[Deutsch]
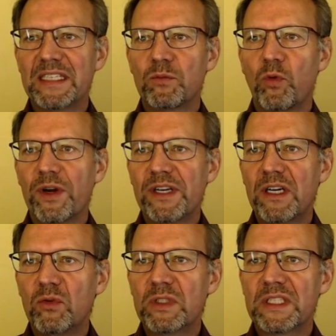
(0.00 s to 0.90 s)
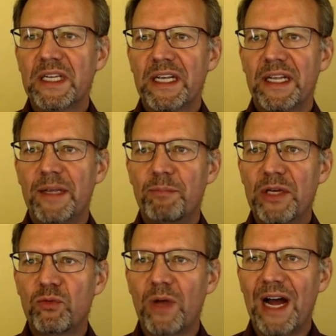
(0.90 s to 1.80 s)
in OneNote im
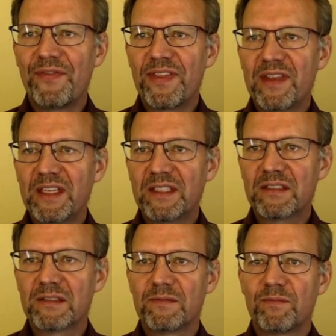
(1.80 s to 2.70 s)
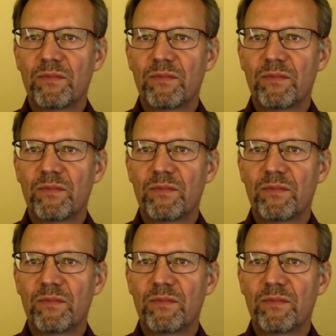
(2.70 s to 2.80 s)
Menü Ansicht